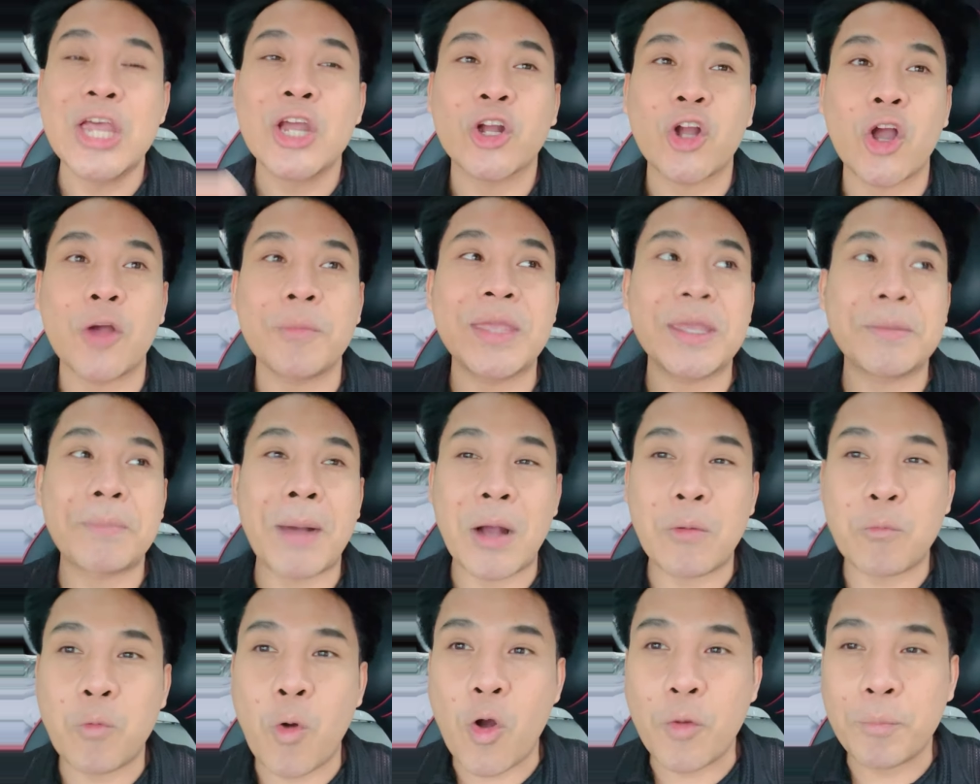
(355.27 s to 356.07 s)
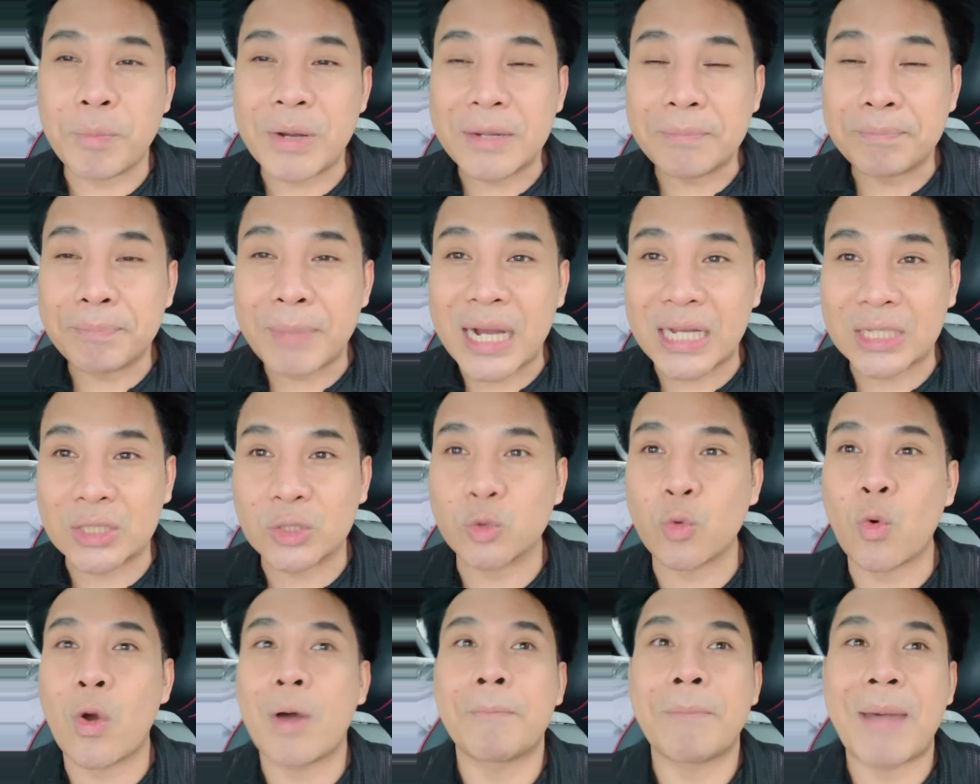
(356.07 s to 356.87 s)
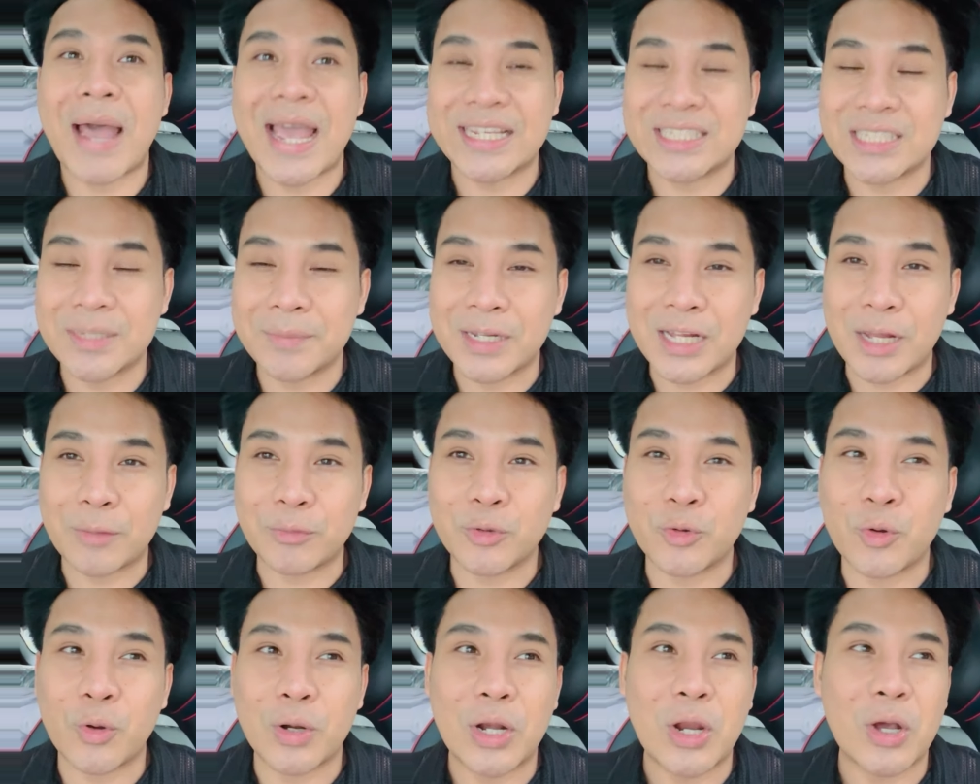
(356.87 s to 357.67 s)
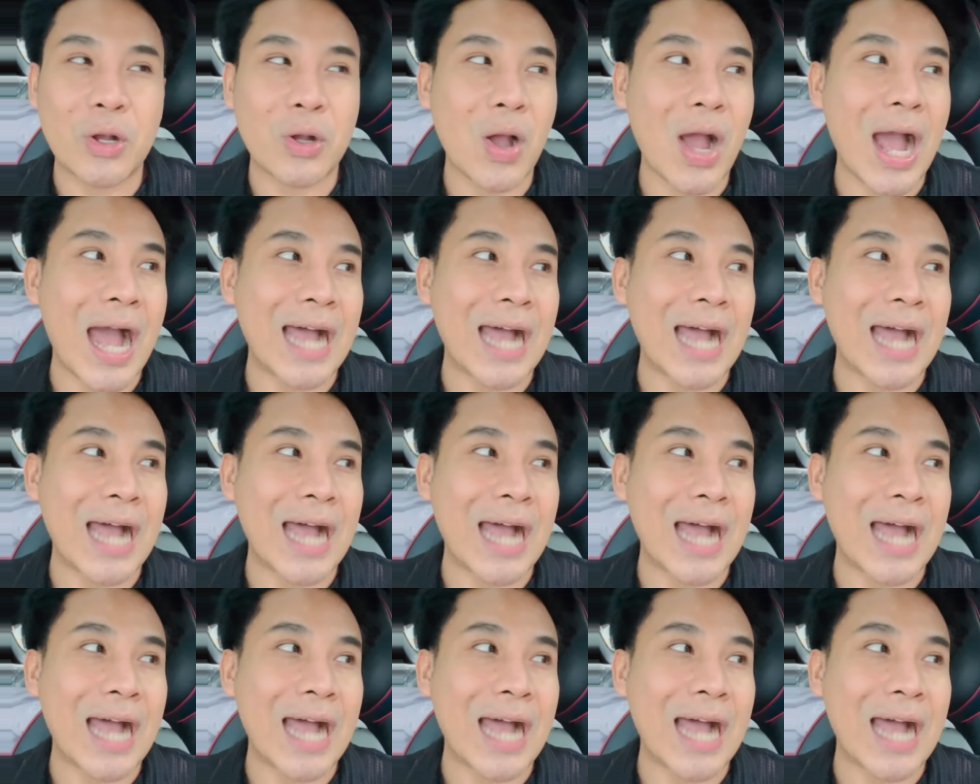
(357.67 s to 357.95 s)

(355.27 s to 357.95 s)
ก็มีบางวงเพิ่งเปิดตัวไปใช่ไหมครับทุกคนแล้วก็